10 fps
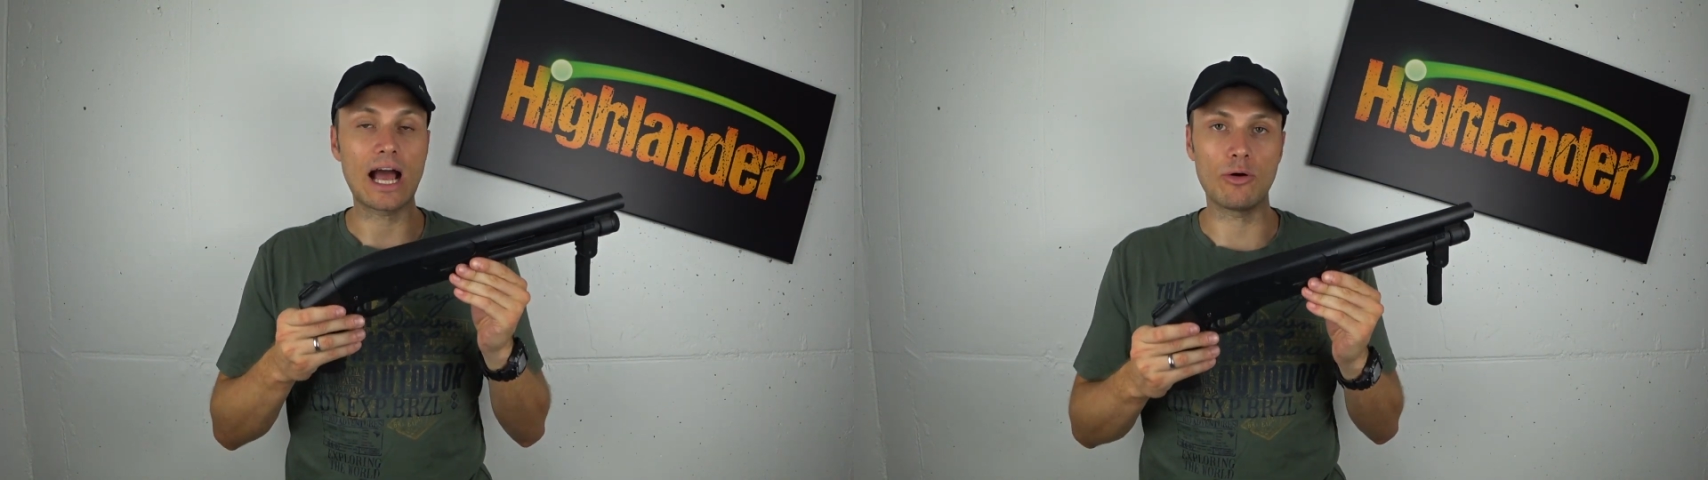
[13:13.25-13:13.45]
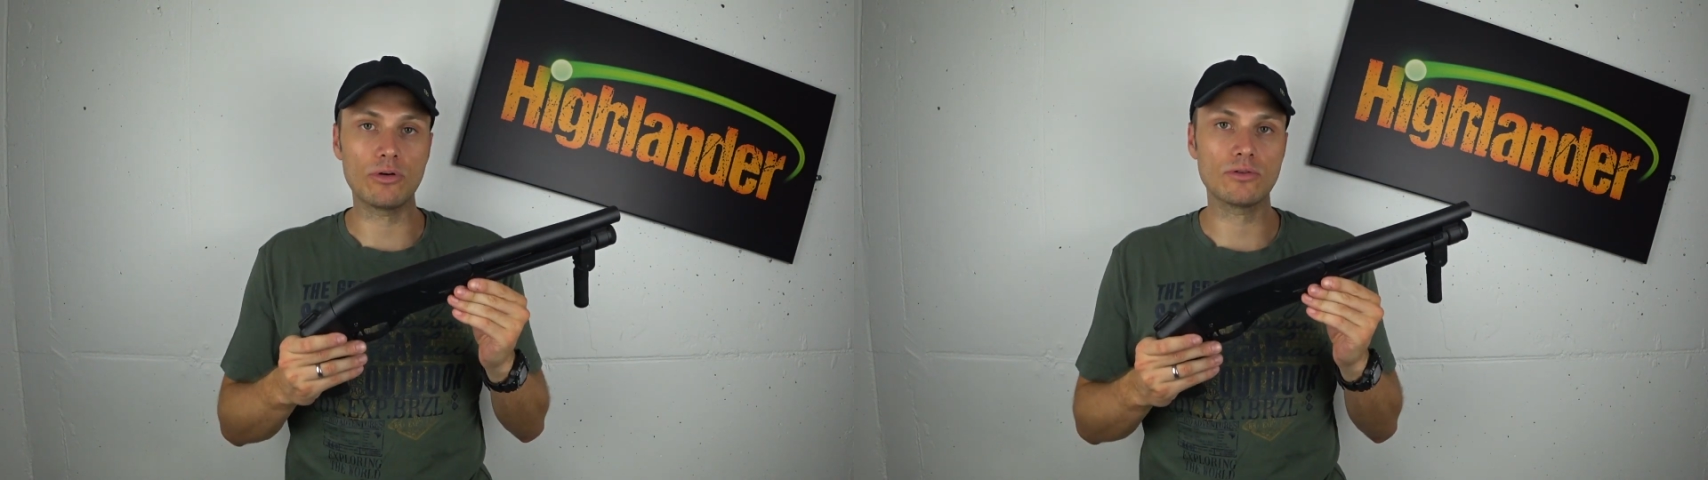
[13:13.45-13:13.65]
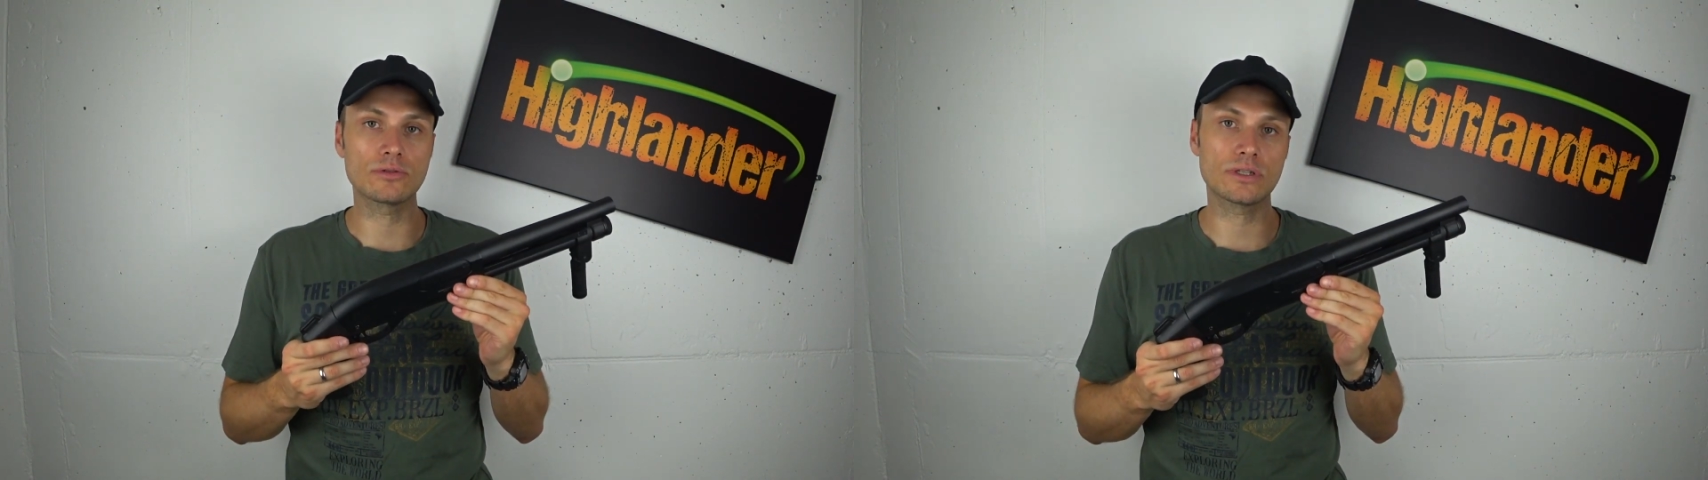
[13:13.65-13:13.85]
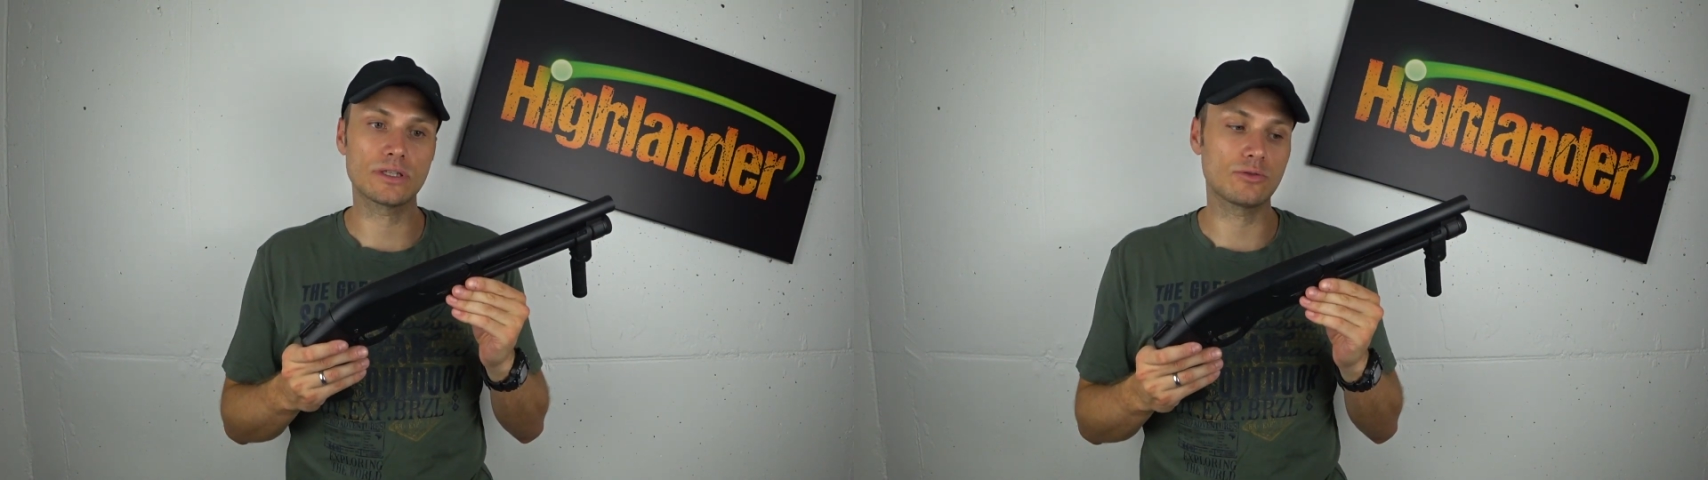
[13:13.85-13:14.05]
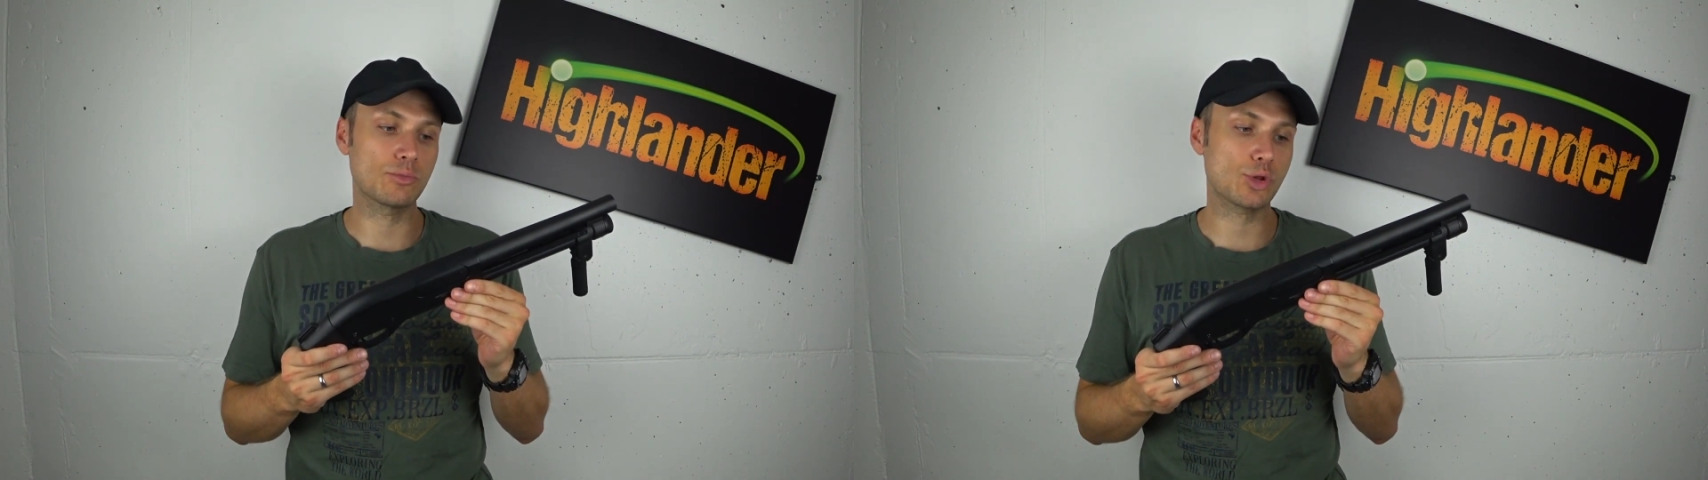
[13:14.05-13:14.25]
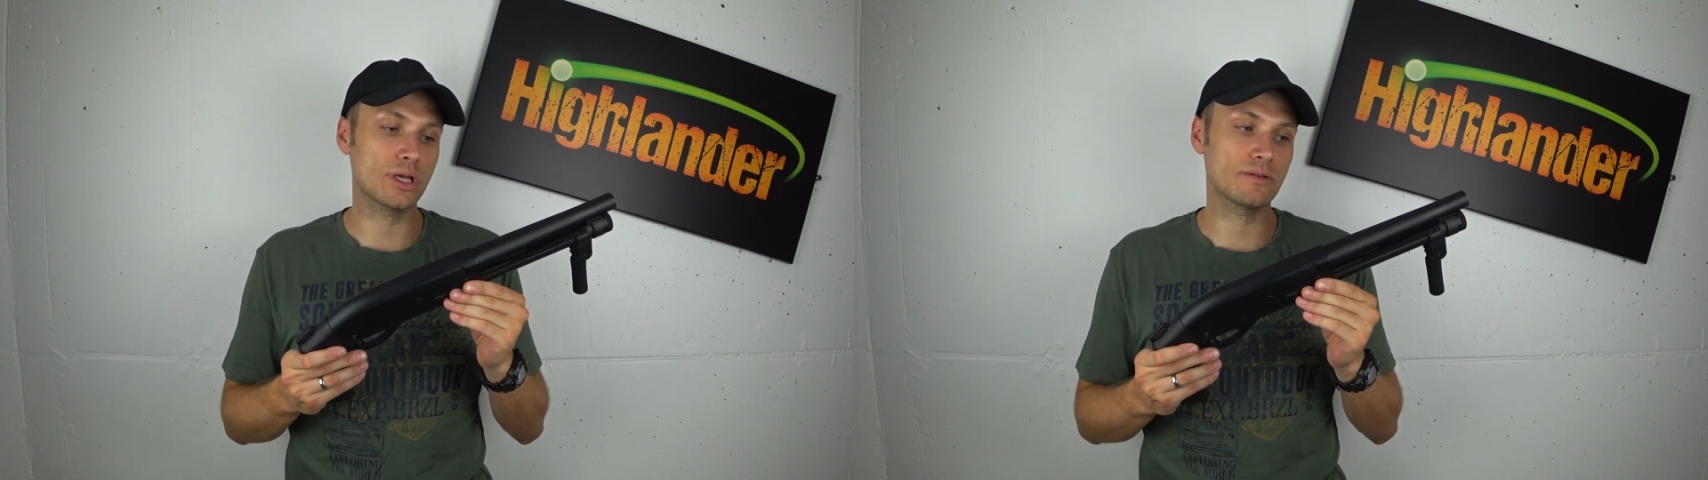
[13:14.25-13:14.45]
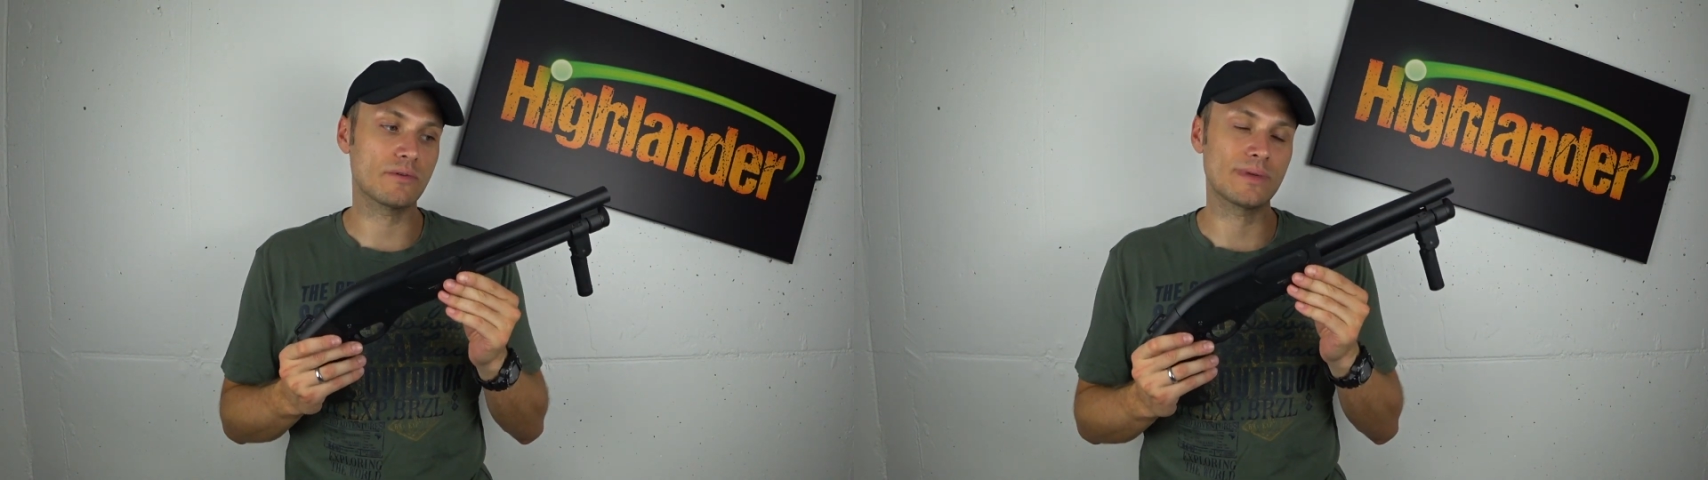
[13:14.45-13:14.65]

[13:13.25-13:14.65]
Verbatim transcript: auch unter den Umständen,